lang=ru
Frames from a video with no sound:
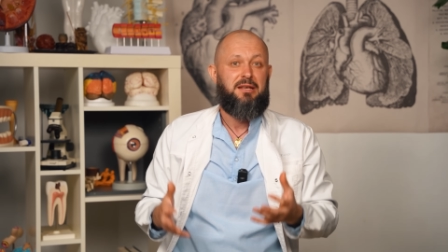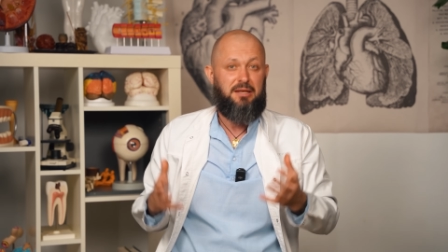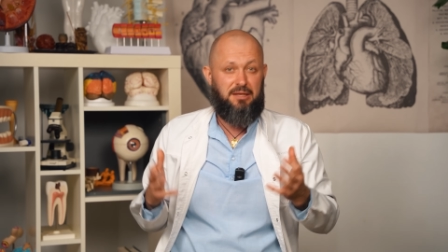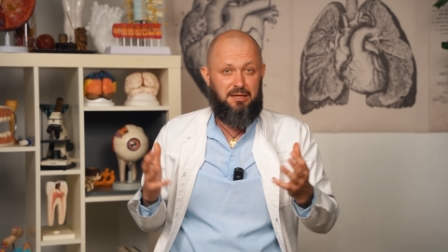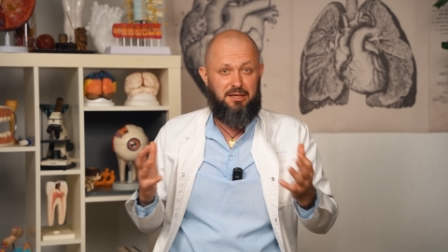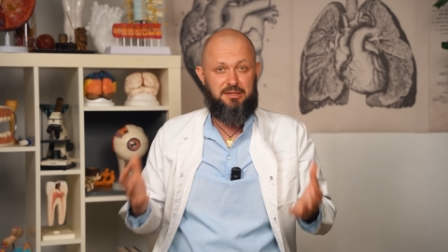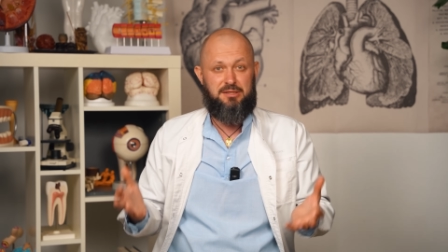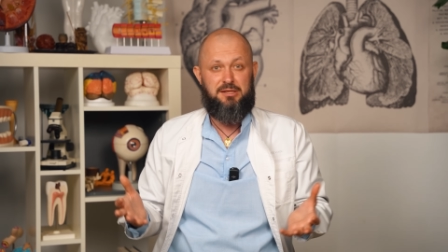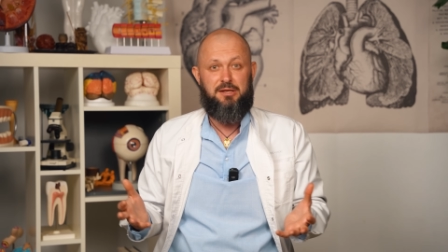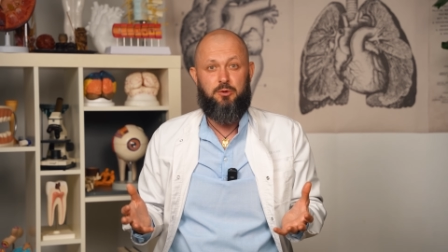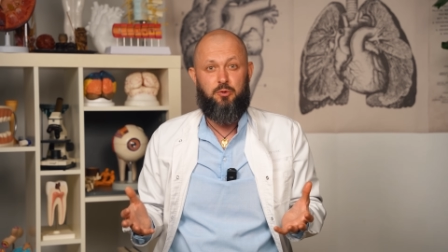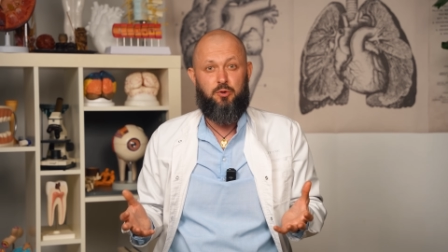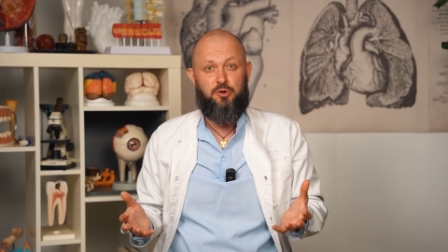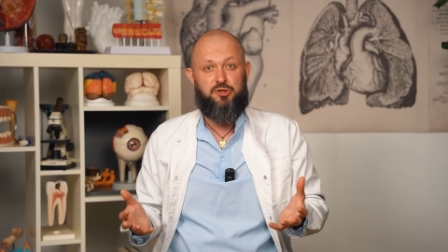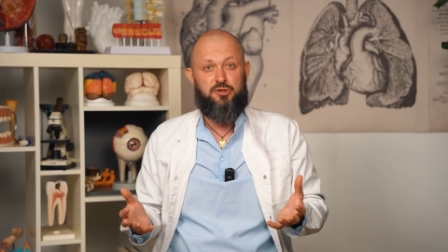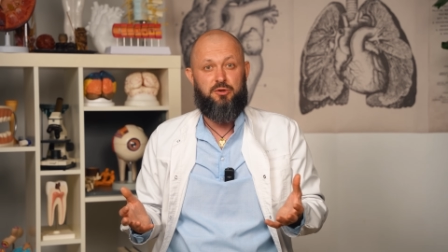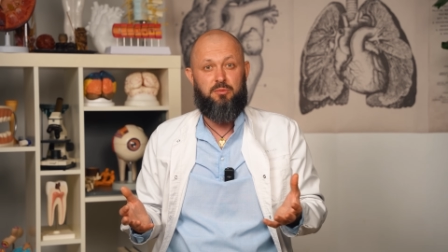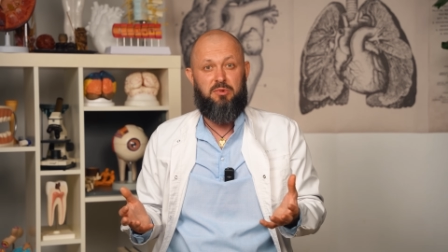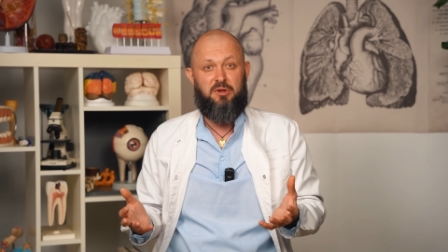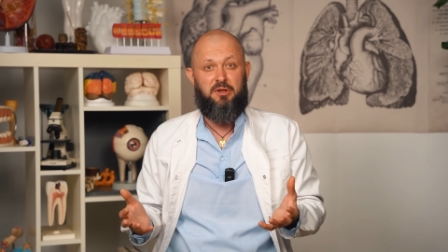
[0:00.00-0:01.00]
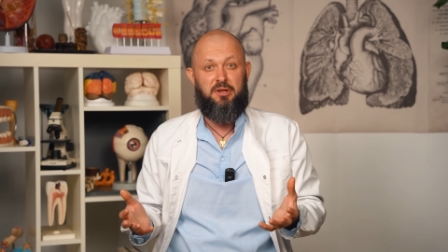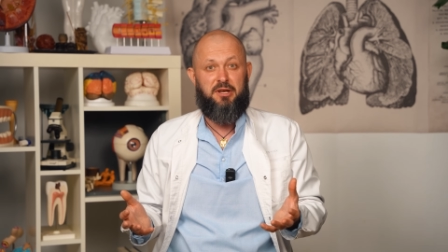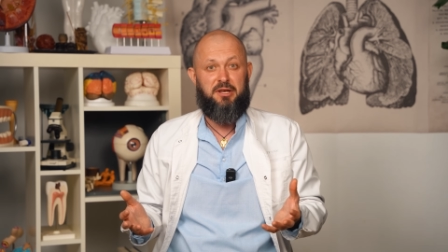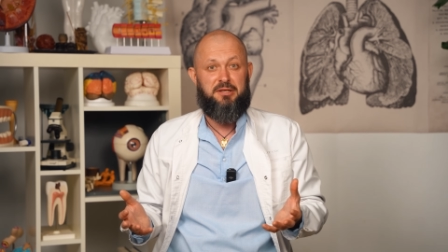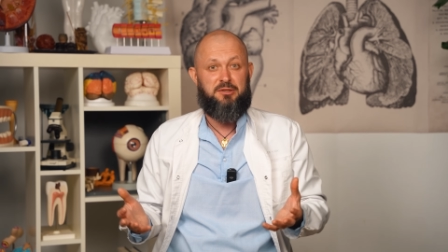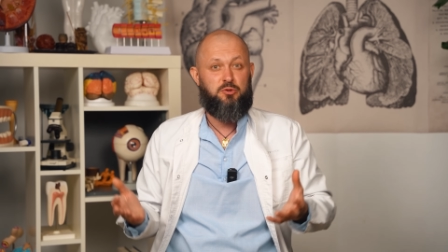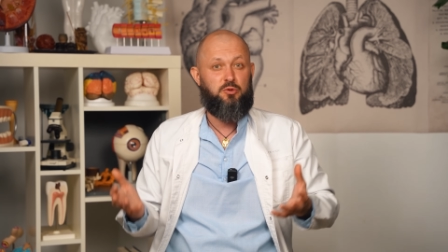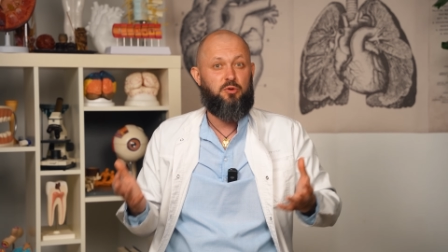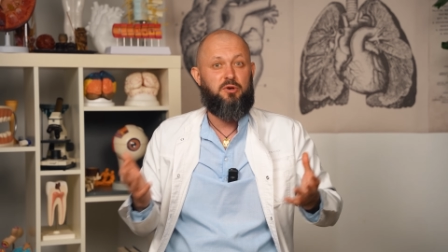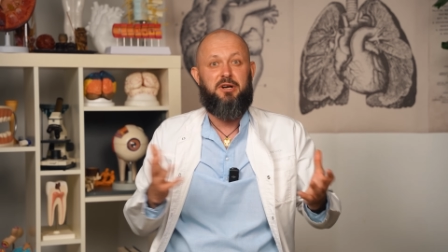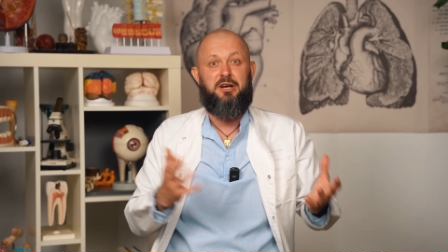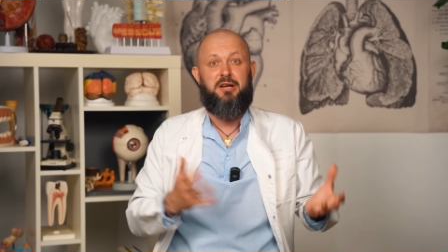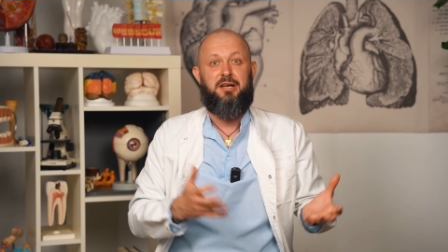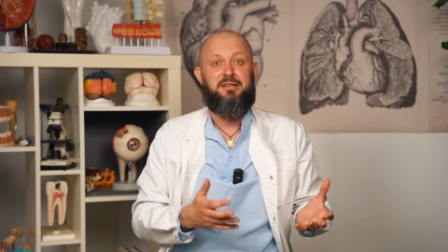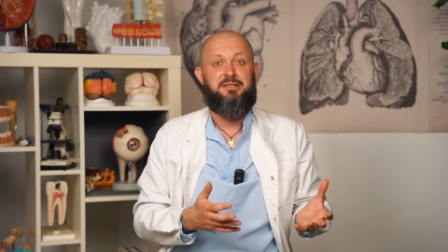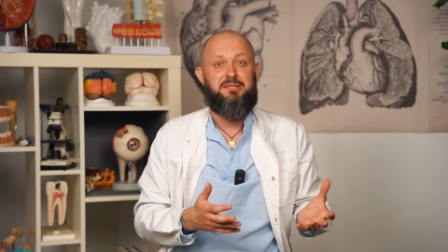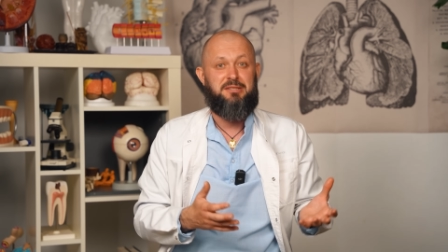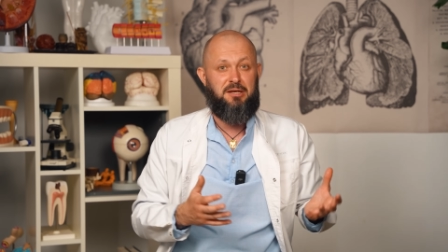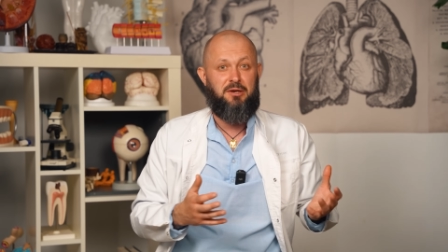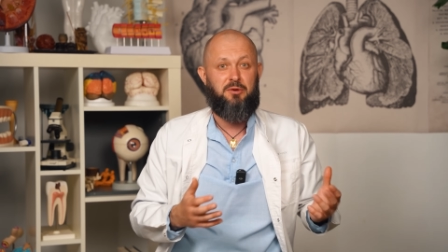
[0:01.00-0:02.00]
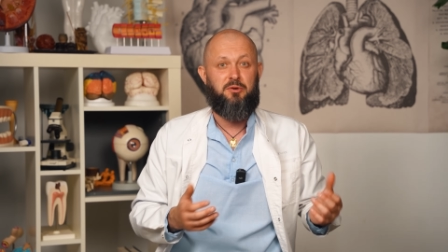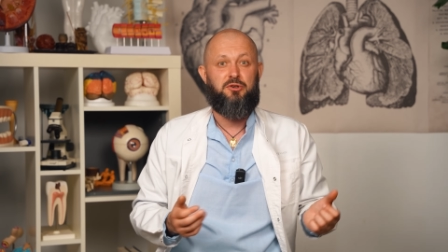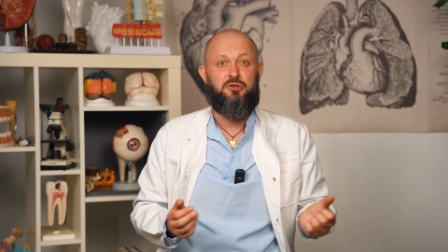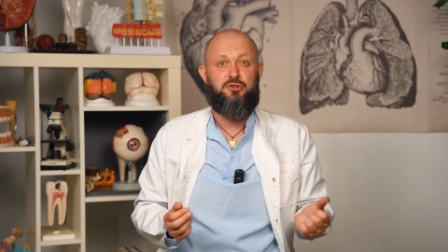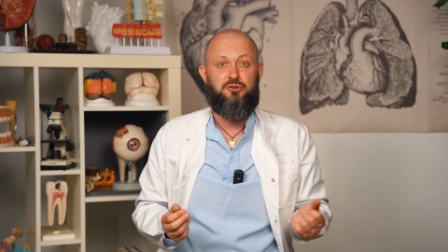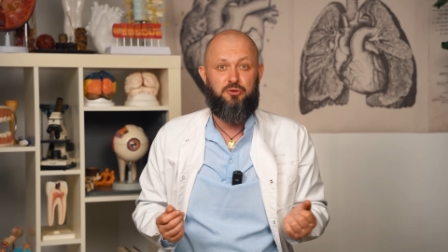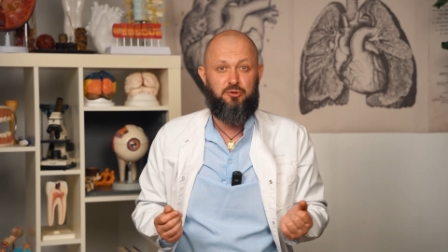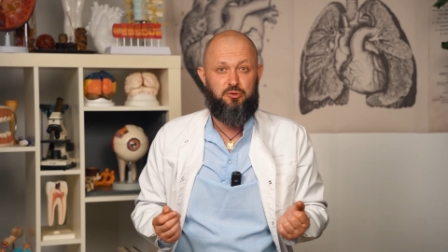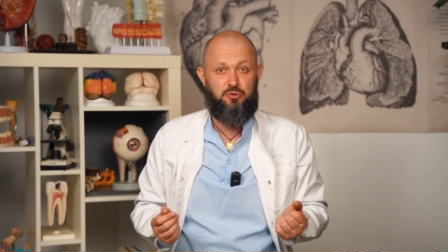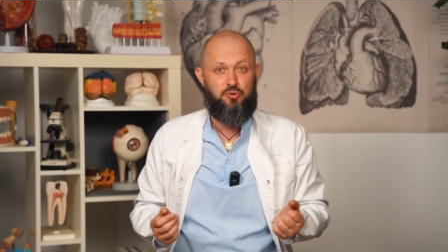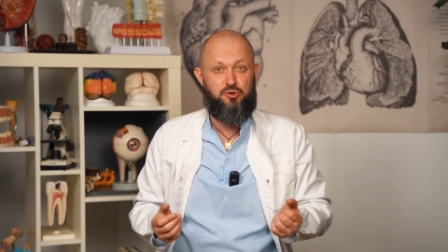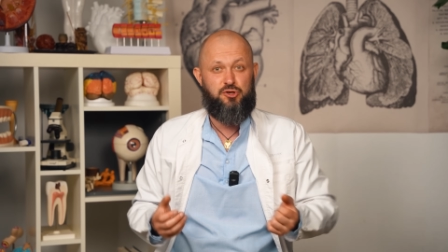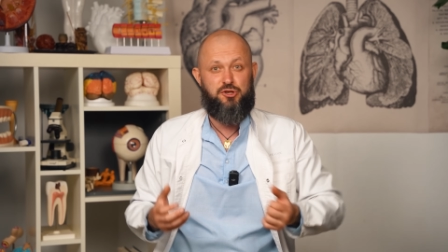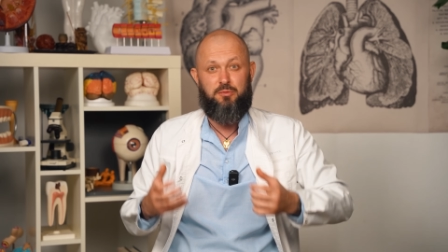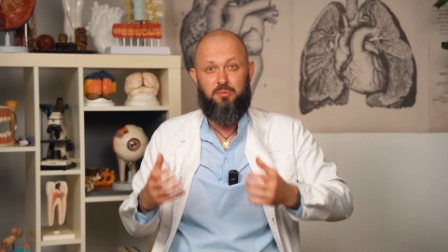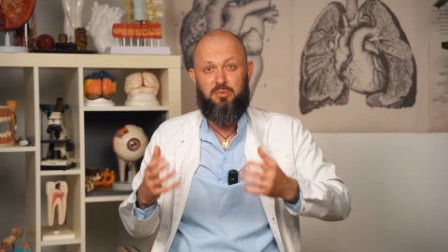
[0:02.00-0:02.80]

если кожа была сухая, стала еще суше,